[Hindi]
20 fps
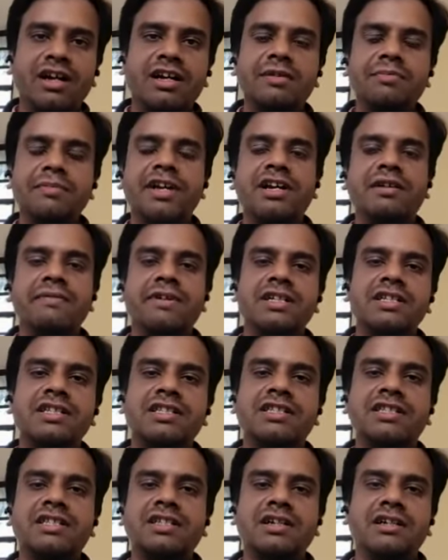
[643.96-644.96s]
अगर मैं
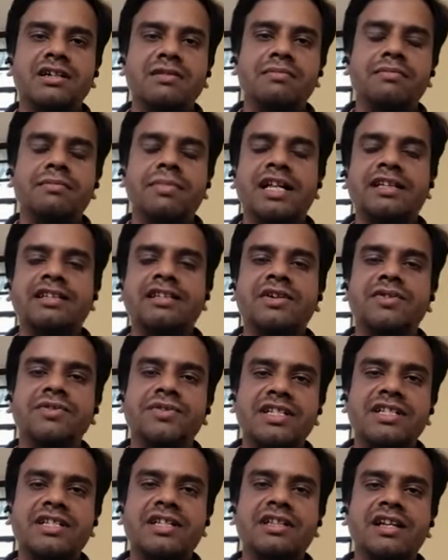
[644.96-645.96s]
रिवर्स बात
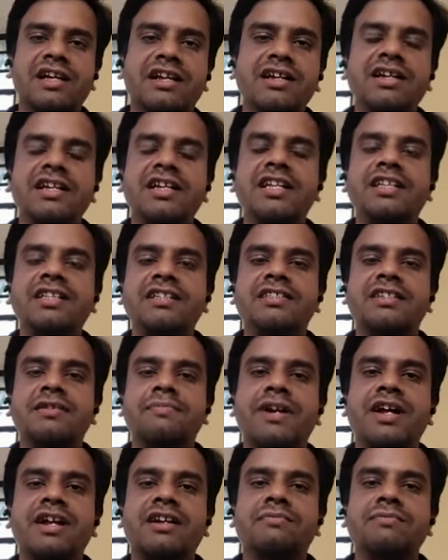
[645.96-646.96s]
करूं जैसे दंड नीति
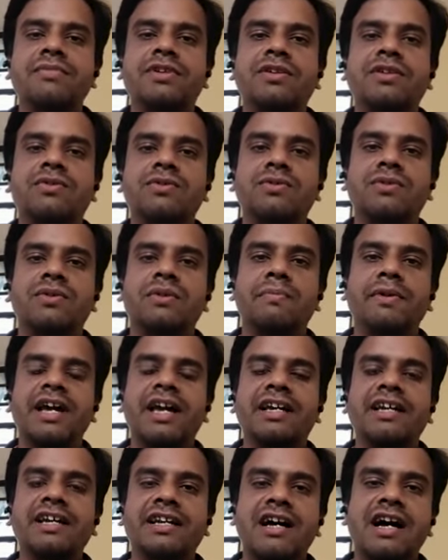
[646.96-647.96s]
से प्रारंभ करूं तो हम
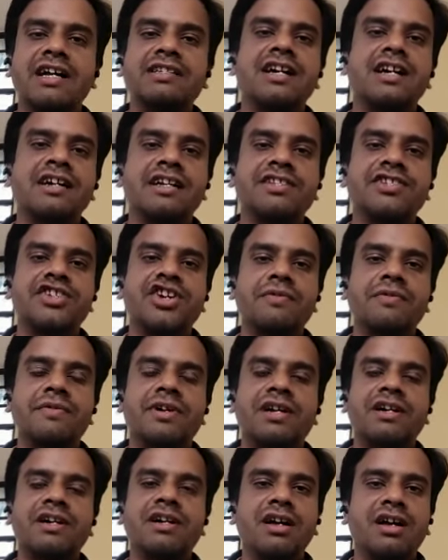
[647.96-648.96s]
कहेंगे राजा की
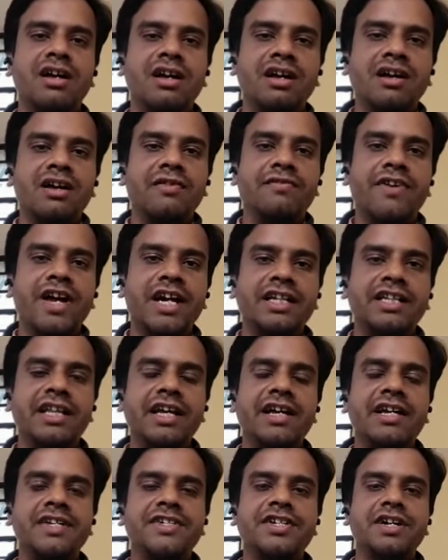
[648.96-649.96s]
क्षमा
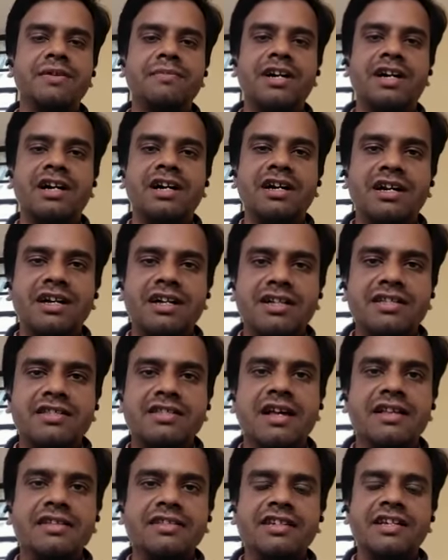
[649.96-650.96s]
व्यक्ति की क्षमा
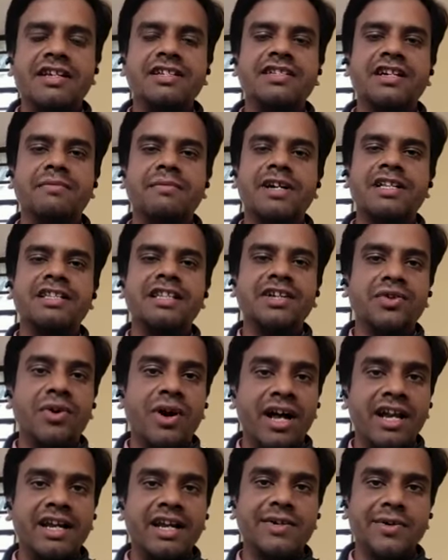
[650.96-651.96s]
संत की क्षमा
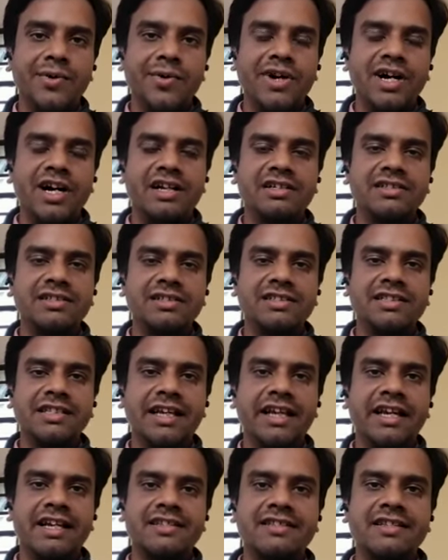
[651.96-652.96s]
तीनों अलग होगा
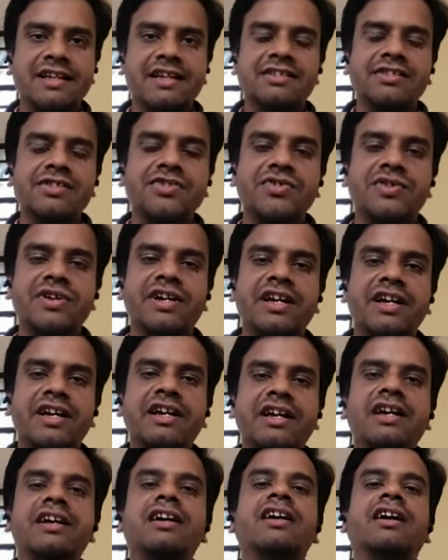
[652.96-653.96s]
ठीक है संत जो
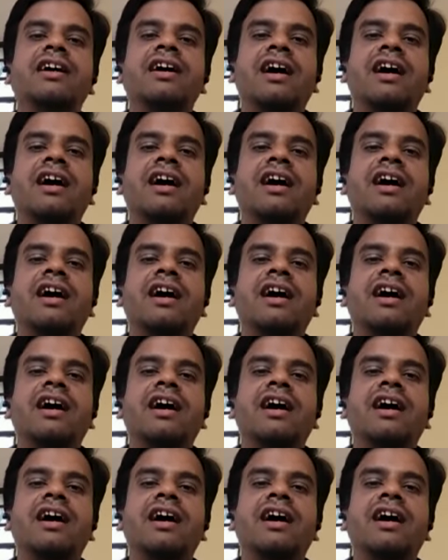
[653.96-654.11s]
है